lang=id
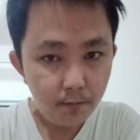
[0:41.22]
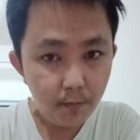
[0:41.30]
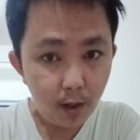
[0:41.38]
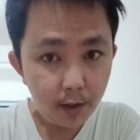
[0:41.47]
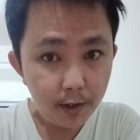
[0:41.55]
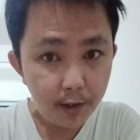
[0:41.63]

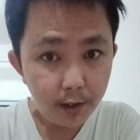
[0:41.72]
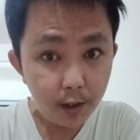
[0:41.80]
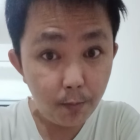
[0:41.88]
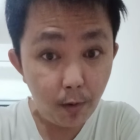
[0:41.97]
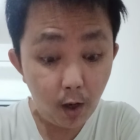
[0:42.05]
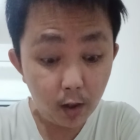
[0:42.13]
Bagi
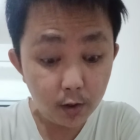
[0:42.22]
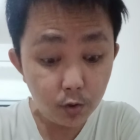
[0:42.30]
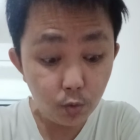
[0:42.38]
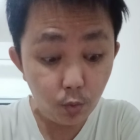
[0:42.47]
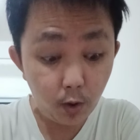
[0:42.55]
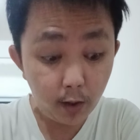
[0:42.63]

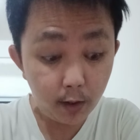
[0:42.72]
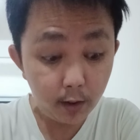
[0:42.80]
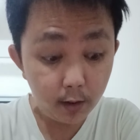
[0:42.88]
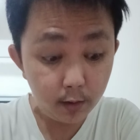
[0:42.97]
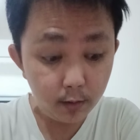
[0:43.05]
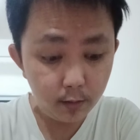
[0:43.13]

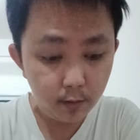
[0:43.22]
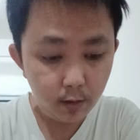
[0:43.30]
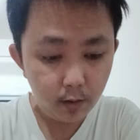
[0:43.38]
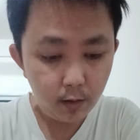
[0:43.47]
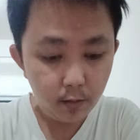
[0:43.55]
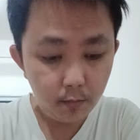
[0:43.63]
keberlangsungan
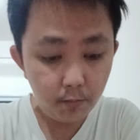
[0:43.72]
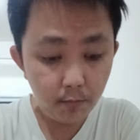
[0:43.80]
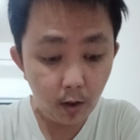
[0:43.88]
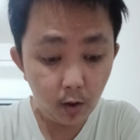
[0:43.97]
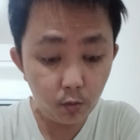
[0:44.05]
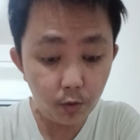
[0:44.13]

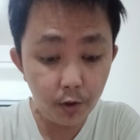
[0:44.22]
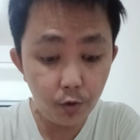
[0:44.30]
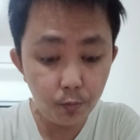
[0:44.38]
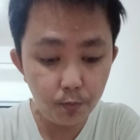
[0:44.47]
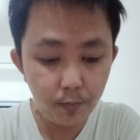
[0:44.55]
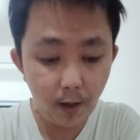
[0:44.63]
makhluk
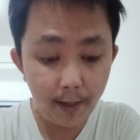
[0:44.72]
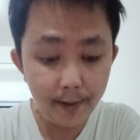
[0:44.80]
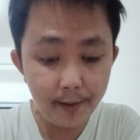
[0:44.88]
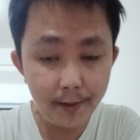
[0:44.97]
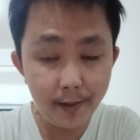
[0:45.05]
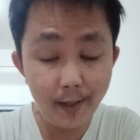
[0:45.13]
hidup
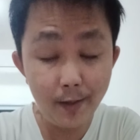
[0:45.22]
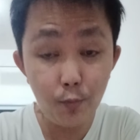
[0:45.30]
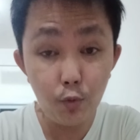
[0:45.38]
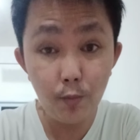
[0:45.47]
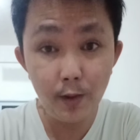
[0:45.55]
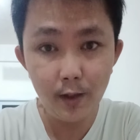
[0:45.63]
lain di
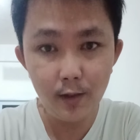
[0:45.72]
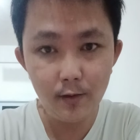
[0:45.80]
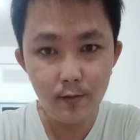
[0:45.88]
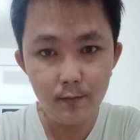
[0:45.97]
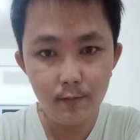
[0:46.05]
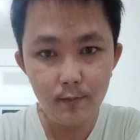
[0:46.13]
bumi,
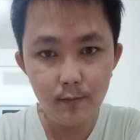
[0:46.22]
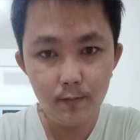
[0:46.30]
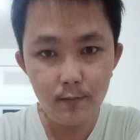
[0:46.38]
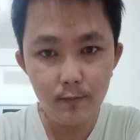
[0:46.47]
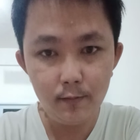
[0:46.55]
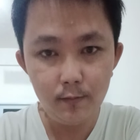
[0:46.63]

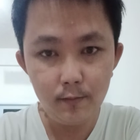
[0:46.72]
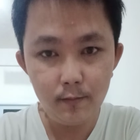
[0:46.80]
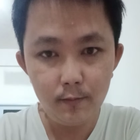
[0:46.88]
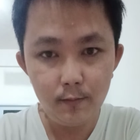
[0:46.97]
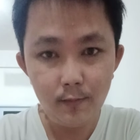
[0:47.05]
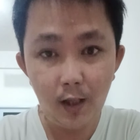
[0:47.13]

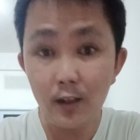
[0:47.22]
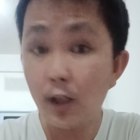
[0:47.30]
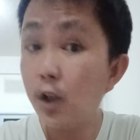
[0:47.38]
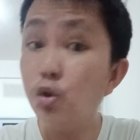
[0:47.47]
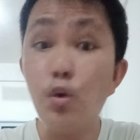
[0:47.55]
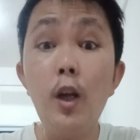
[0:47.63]
tak
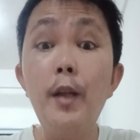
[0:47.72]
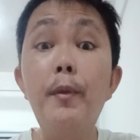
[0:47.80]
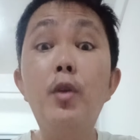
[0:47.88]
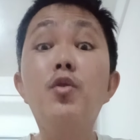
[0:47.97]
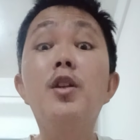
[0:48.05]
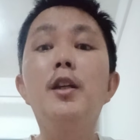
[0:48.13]
terkecuali
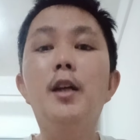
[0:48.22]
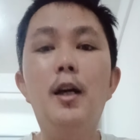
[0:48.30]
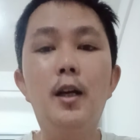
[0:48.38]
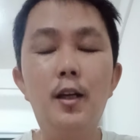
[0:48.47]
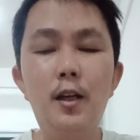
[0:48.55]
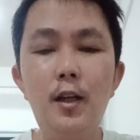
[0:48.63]

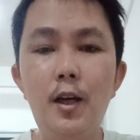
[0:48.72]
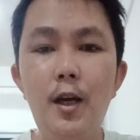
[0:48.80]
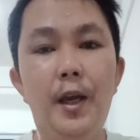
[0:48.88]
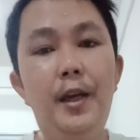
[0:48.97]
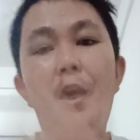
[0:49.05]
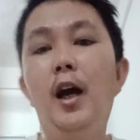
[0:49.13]
manusia
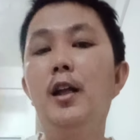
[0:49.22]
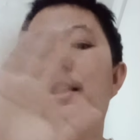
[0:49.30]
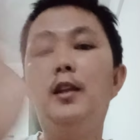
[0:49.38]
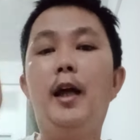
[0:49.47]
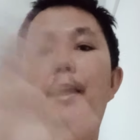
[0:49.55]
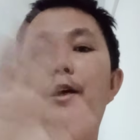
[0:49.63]

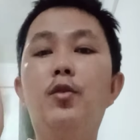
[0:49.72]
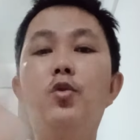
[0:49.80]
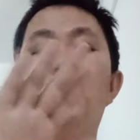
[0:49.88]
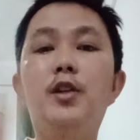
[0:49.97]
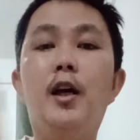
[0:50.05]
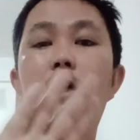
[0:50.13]
yang tak
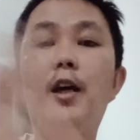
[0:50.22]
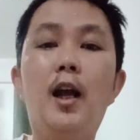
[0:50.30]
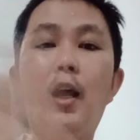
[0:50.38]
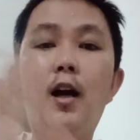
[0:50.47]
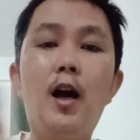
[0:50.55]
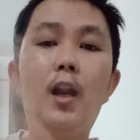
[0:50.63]
ikut cari
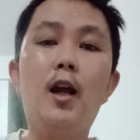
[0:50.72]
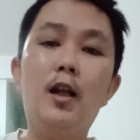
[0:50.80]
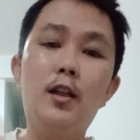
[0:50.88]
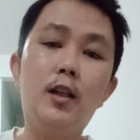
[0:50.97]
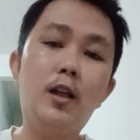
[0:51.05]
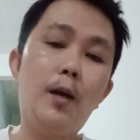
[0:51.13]

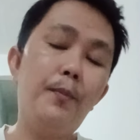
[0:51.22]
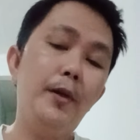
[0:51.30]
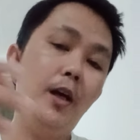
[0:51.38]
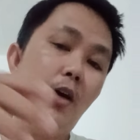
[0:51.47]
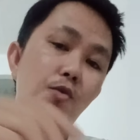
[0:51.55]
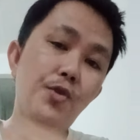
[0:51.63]
gara-gara,
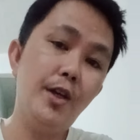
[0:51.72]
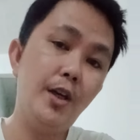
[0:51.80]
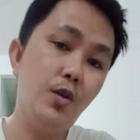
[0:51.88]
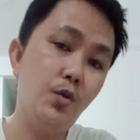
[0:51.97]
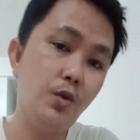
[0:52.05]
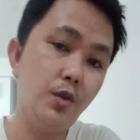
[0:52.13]
tetapi harus
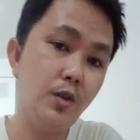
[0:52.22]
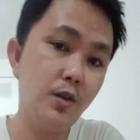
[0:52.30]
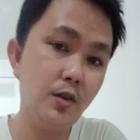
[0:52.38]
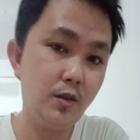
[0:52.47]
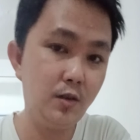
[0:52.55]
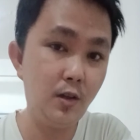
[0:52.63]
ikut
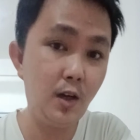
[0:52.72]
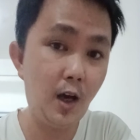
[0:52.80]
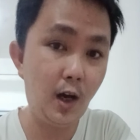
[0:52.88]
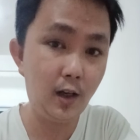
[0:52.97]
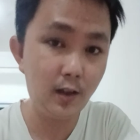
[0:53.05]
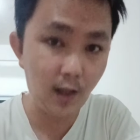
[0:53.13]

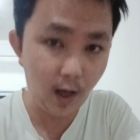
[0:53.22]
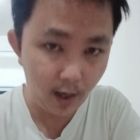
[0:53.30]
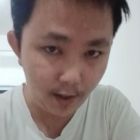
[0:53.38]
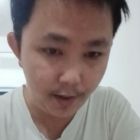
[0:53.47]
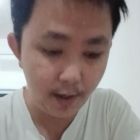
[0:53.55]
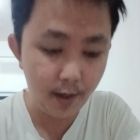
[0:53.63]
kena
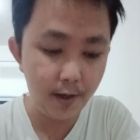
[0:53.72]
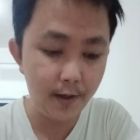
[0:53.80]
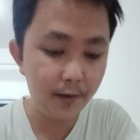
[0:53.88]
getahnya.